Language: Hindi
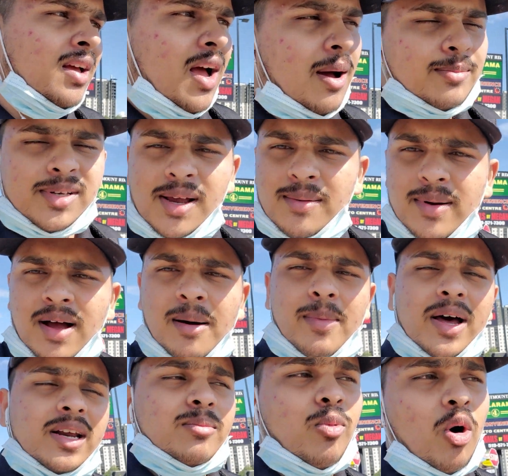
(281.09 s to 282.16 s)
हम सब
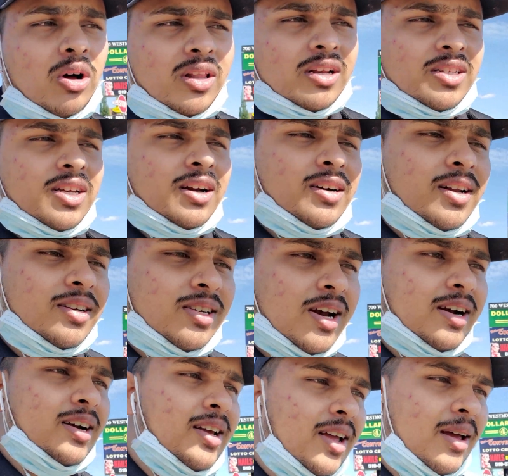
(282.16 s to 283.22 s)
हमारी बहुत अच्छी
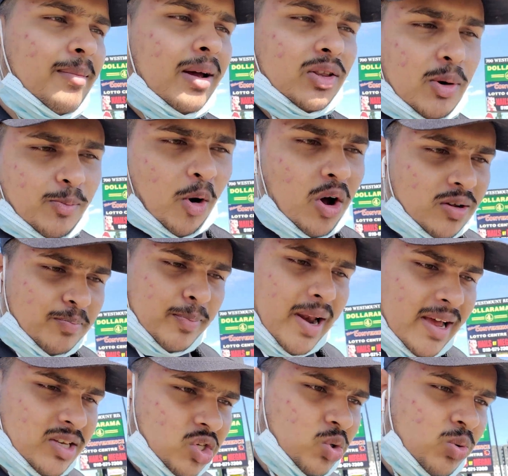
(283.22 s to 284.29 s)
अंडरस्टैंडिंग है मैं तो बहुत
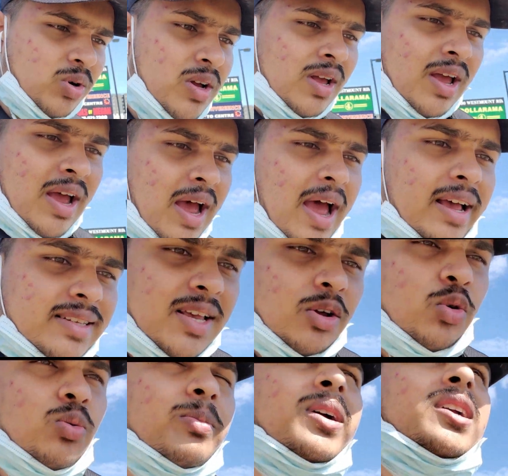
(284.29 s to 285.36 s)
ब्लेस्ड हूँ ऐसे
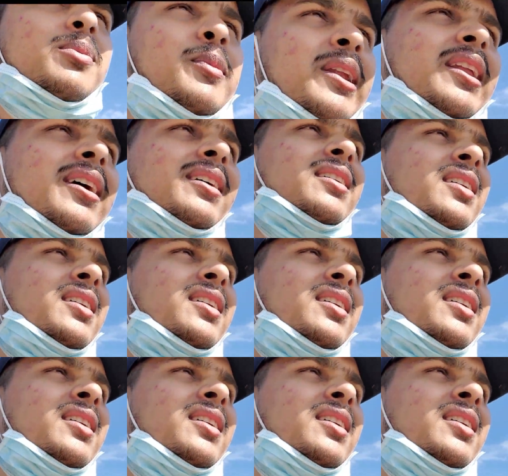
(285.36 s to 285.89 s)
रूममेट मिले